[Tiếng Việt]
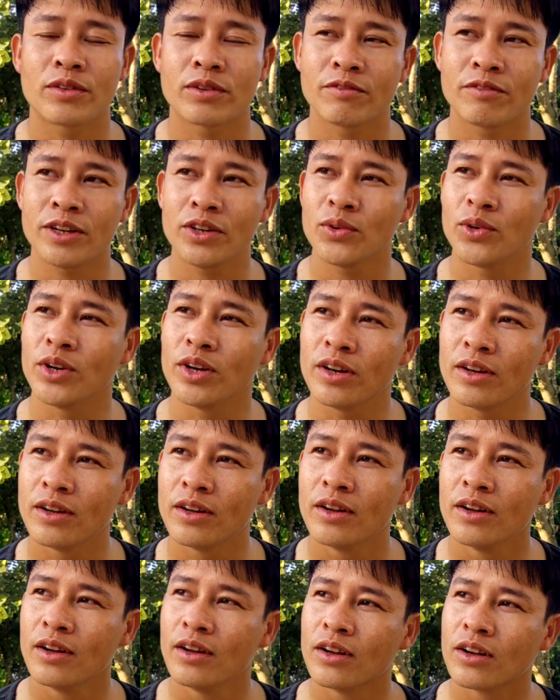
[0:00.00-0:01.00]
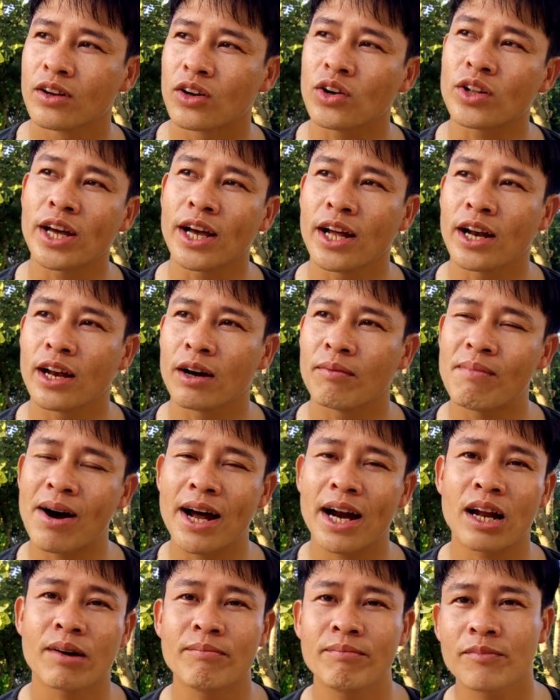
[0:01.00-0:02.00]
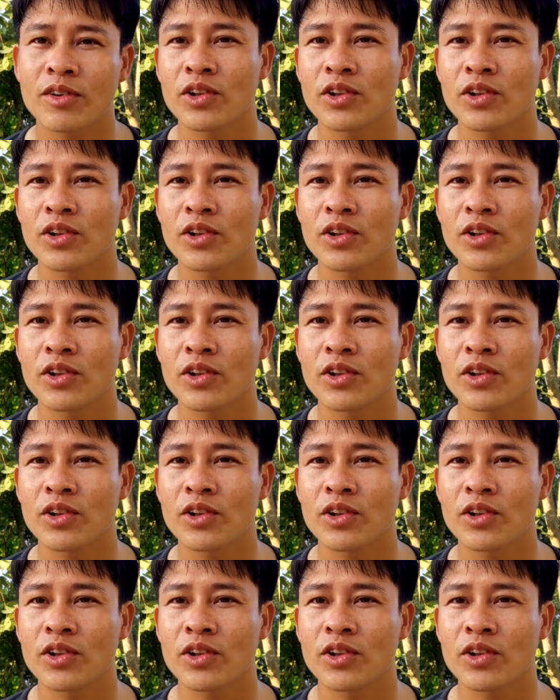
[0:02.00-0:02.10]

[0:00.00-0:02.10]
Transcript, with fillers: Ví dụ như có thể là ba năm,